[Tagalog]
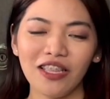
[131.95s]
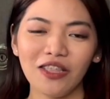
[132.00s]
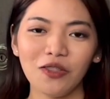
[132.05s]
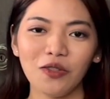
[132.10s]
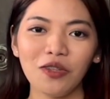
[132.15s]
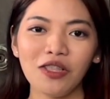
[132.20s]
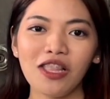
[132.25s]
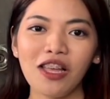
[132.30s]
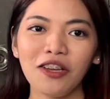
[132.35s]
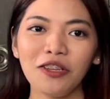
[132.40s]

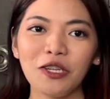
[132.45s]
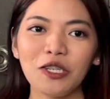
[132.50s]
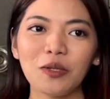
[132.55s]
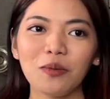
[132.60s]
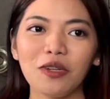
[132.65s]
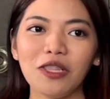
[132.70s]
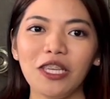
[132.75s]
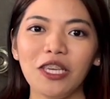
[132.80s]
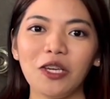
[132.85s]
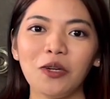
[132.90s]
Doon lang
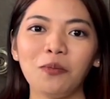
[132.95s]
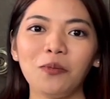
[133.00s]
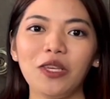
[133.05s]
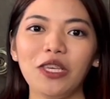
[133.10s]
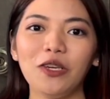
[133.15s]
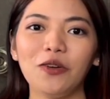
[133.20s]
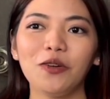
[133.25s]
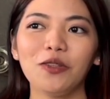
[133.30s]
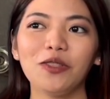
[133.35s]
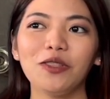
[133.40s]
usually
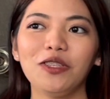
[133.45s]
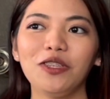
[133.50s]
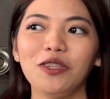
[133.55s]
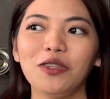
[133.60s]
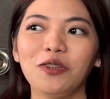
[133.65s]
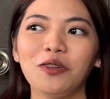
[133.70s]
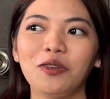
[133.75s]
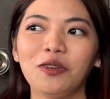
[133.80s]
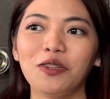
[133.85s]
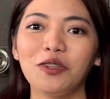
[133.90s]
umiikot
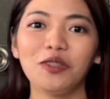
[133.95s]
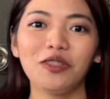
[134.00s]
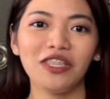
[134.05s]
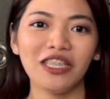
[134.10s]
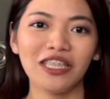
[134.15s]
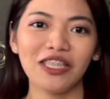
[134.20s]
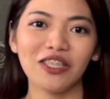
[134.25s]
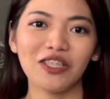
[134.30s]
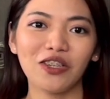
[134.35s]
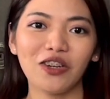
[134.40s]
yung
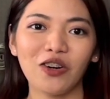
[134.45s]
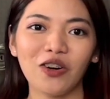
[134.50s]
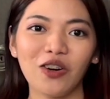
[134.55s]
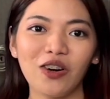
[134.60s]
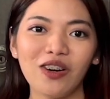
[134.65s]
routine ko